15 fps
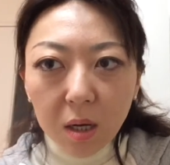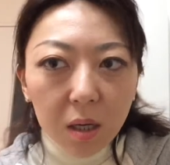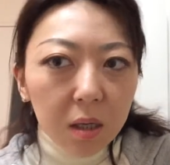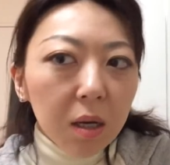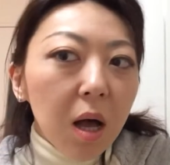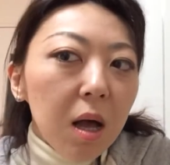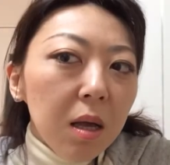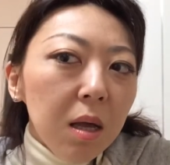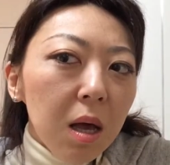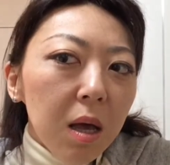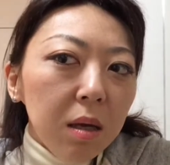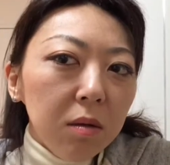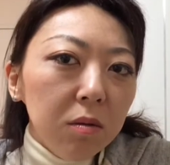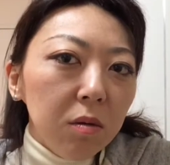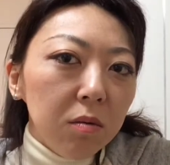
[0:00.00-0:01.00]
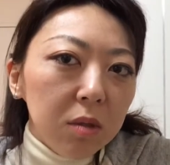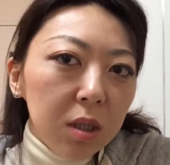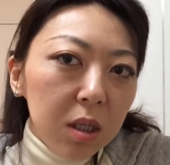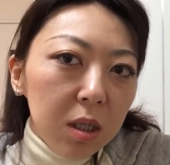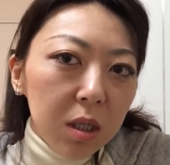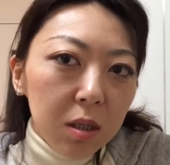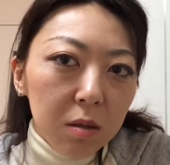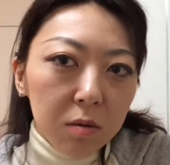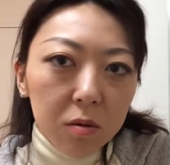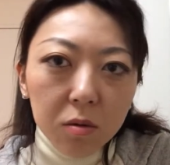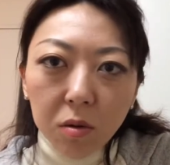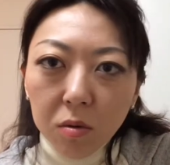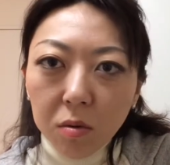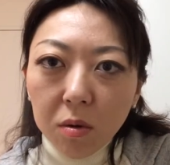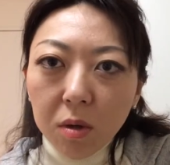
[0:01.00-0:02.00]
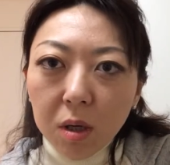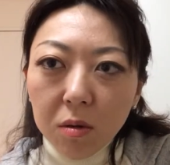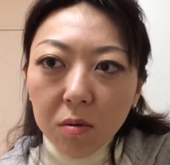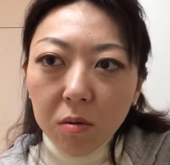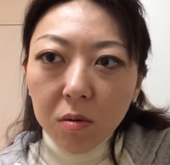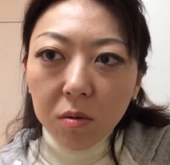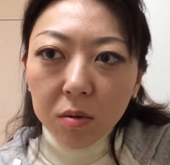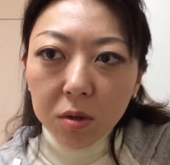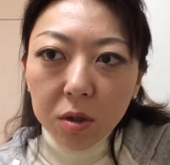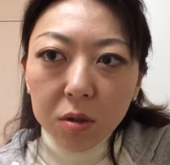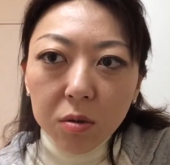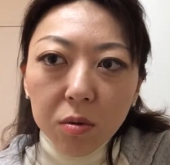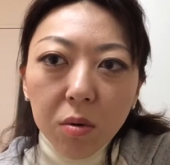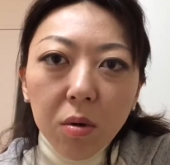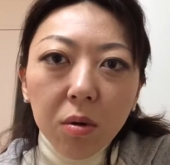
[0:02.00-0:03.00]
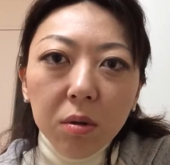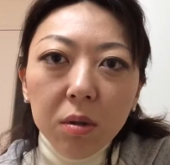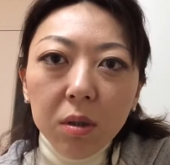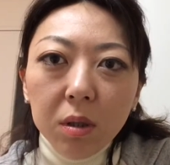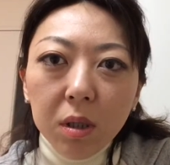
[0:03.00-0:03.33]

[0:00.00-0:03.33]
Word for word: 考えるのにちょっとあの手法っ